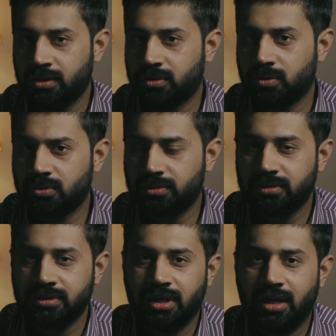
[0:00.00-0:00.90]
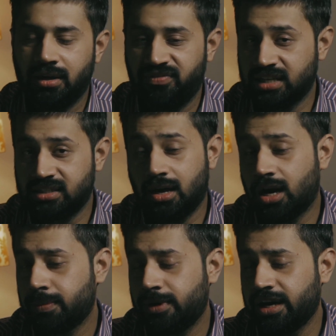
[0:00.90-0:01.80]
तो फैसला
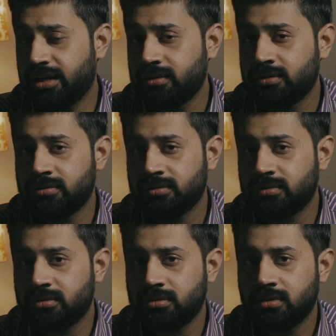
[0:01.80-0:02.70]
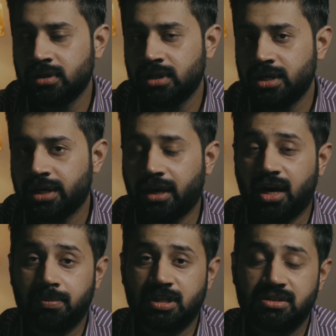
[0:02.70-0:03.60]
आपका है कि
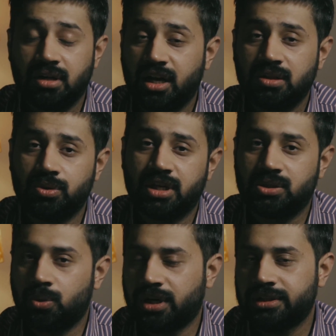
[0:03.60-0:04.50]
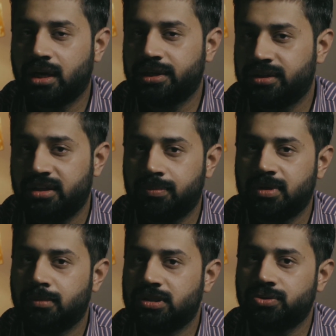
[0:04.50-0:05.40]
आप किस तरह की दुनिया छोड़ के जाना चाहते हैं
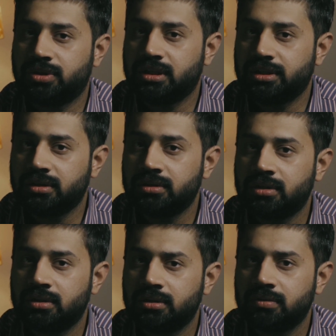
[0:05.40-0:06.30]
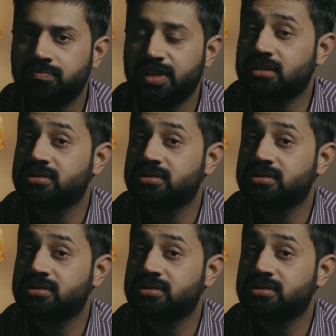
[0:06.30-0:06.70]
अपने बच्चों के लिए एक